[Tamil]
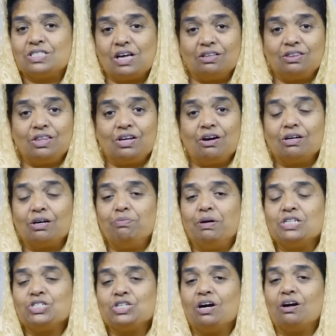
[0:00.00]
சாத்ராக்
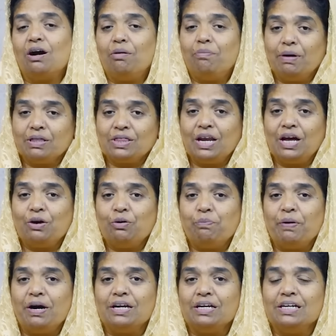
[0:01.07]
மேஷா
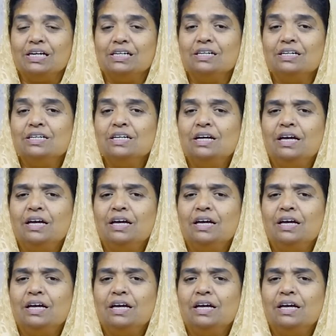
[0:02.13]
தினைகோ பாருங்கள்